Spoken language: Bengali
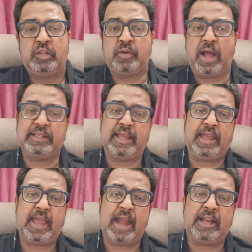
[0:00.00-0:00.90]
তো আজকে
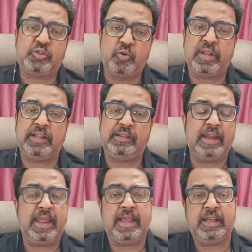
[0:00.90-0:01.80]
একটা ছুটির
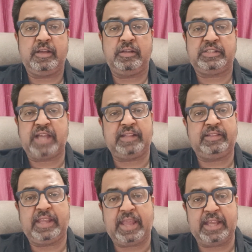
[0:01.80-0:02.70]
দিনে
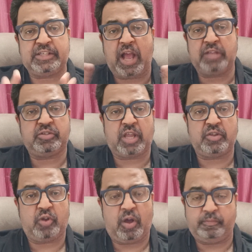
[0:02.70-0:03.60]
চারদিকে সাজো
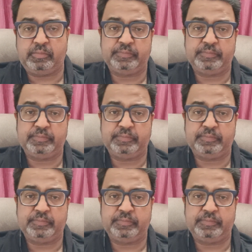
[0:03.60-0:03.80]
সাজো রব